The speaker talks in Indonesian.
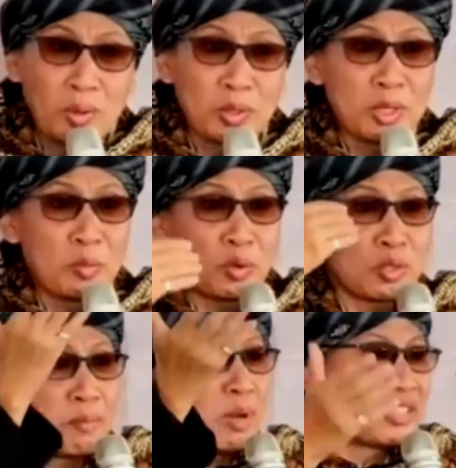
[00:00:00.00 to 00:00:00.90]
tuanya
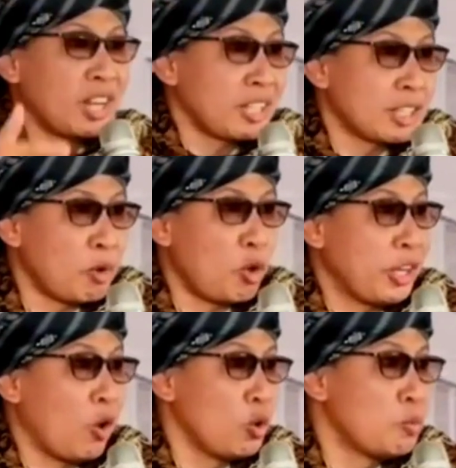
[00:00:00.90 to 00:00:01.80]
kita membaca kitab
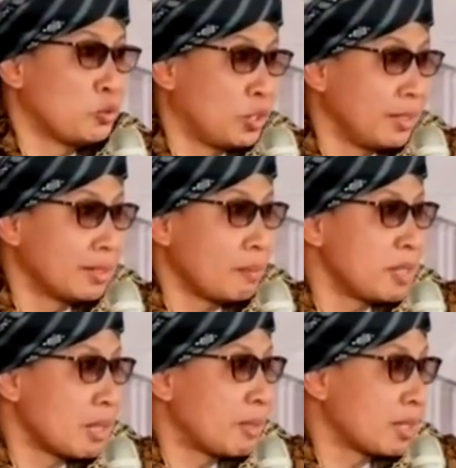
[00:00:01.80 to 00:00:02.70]
Oh ya ulumuddin
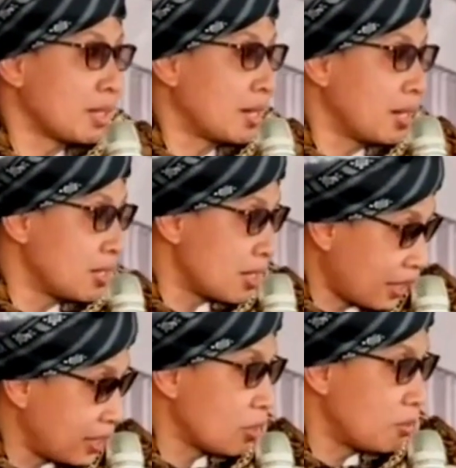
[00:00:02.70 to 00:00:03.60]
tapi sama tetangga
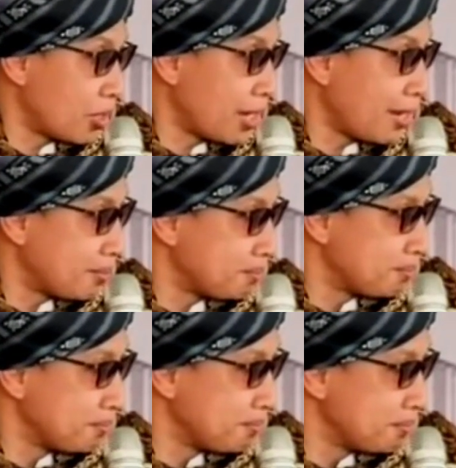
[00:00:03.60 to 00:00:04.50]
nyelekit ngomongnya.
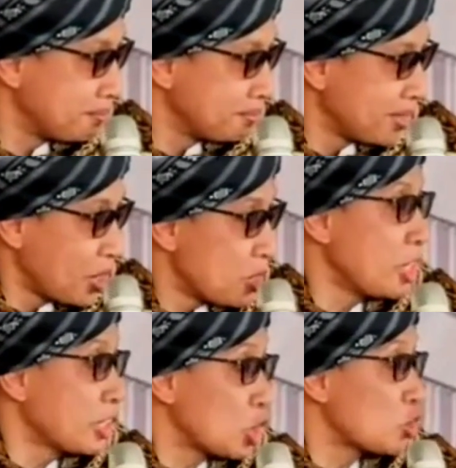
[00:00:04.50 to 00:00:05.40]

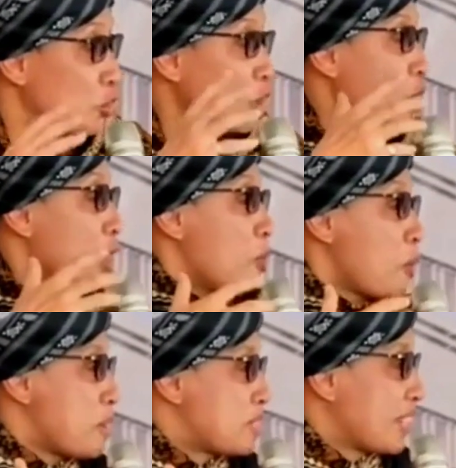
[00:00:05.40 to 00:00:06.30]
Jadi tasawuf adalah
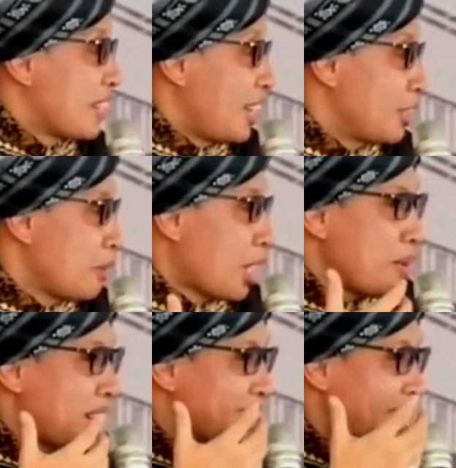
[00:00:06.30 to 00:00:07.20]
ilmu membersihkan hati.
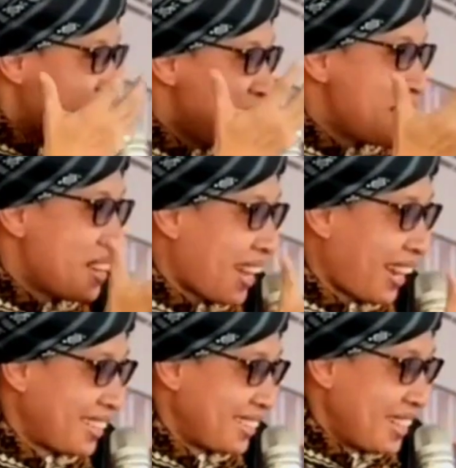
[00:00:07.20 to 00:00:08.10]
Bagaimana kita
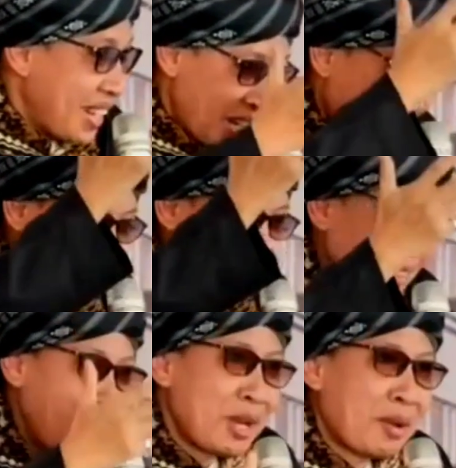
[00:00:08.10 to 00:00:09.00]
indah dengan
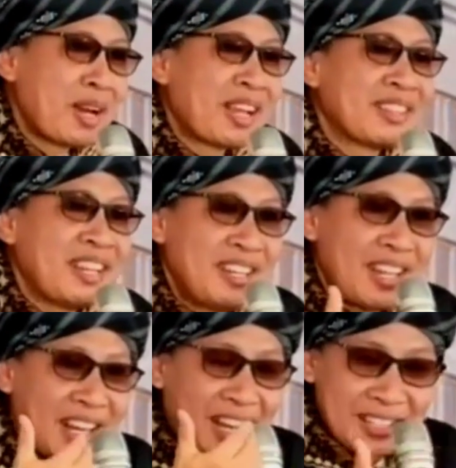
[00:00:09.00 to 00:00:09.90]
Allah, bagaimana kita
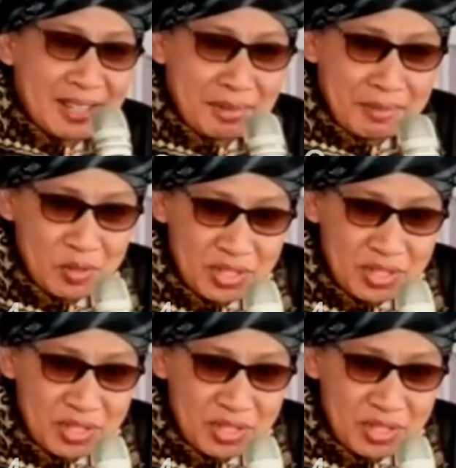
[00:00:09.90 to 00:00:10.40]
indah dengan sama